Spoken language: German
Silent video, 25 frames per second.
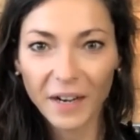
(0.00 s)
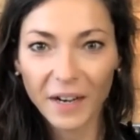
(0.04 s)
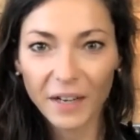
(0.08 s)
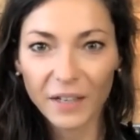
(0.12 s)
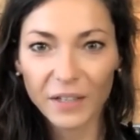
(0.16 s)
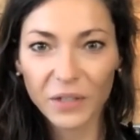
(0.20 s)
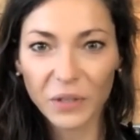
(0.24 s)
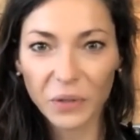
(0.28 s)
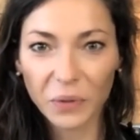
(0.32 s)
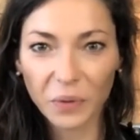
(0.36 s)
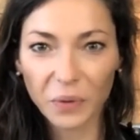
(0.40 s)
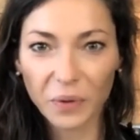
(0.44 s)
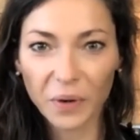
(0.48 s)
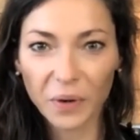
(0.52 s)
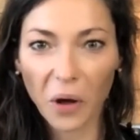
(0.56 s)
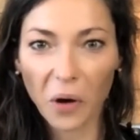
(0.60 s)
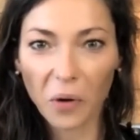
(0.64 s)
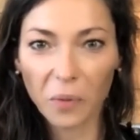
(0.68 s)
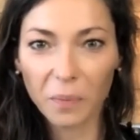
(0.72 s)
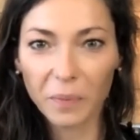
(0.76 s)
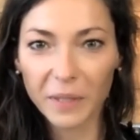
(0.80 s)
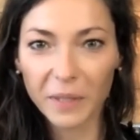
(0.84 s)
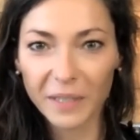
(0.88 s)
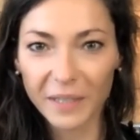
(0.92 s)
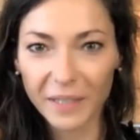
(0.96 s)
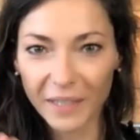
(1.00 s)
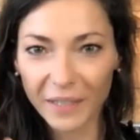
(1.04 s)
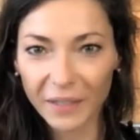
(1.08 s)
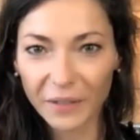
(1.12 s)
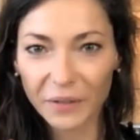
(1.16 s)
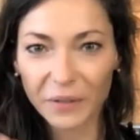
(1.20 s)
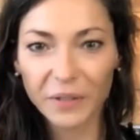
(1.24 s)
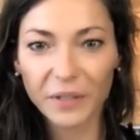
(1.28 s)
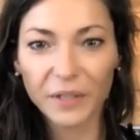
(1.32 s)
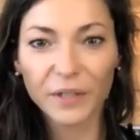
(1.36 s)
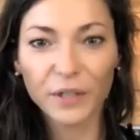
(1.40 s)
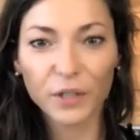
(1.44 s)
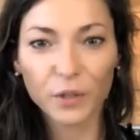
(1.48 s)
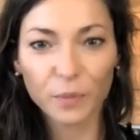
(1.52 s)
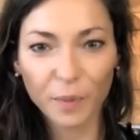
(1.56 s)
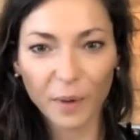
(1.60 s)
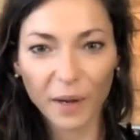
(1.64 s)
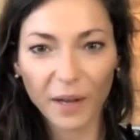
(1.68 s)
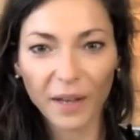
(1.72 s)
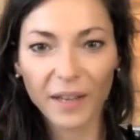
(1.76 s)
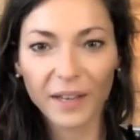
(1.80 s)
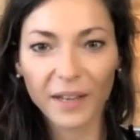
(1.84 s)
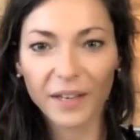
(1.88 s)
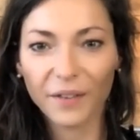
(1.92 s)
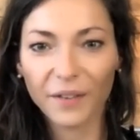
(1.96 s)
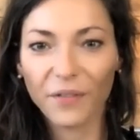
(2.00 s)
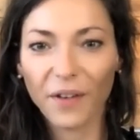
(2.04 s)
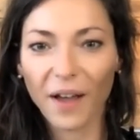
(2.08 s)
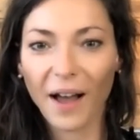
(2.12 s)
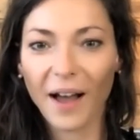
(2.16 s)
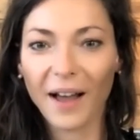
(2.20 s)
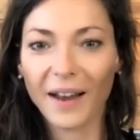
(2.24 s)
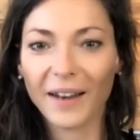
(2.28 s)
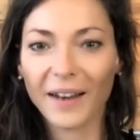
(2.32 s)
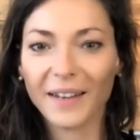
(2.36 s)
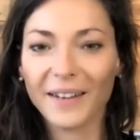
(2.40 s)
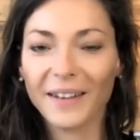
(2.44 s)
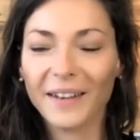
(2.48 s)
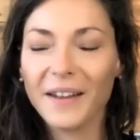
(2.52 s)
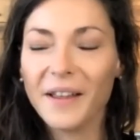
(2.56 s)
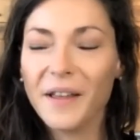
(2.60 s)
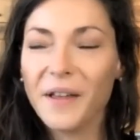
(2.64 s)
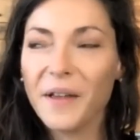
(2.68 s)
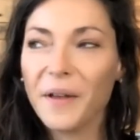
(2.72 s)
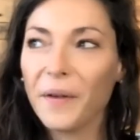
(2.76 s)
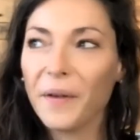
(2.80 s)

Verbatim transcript: So, und auch mit dir und die Gespräche, die wir hatten,